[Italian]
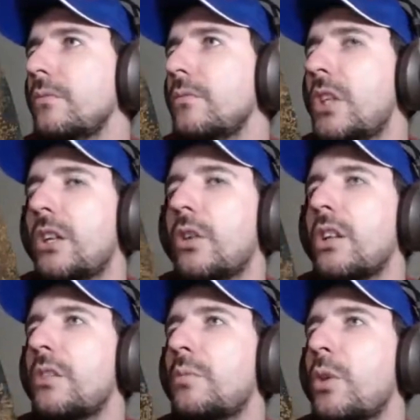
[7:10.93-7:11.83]
E ricorda di
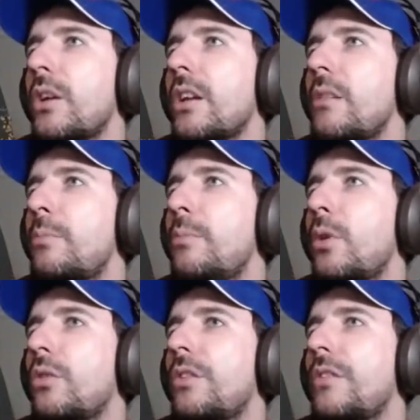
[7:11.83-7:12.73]
sbloccare il
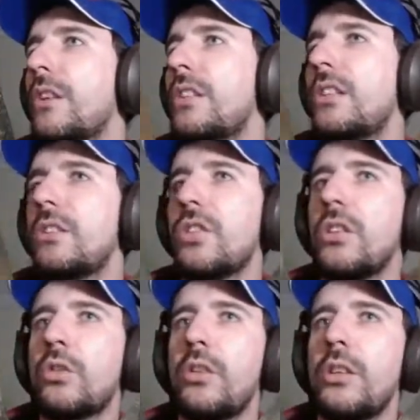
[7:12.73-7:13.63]
blocco differenziale, cioè di
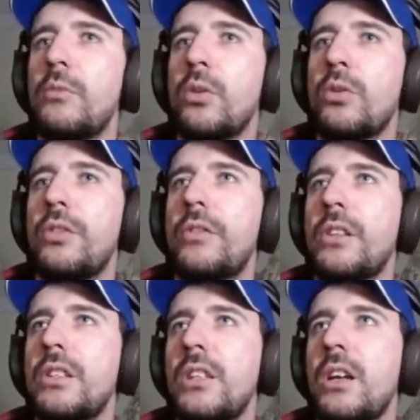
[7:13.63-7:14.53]
togliere il blocco
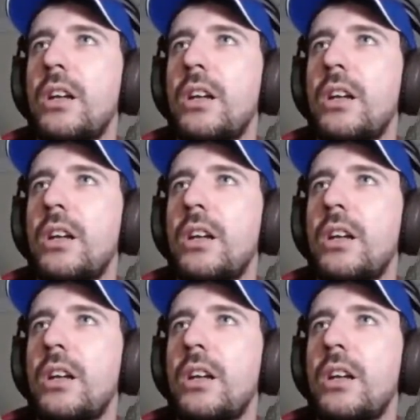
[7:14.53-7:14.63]
differenziale.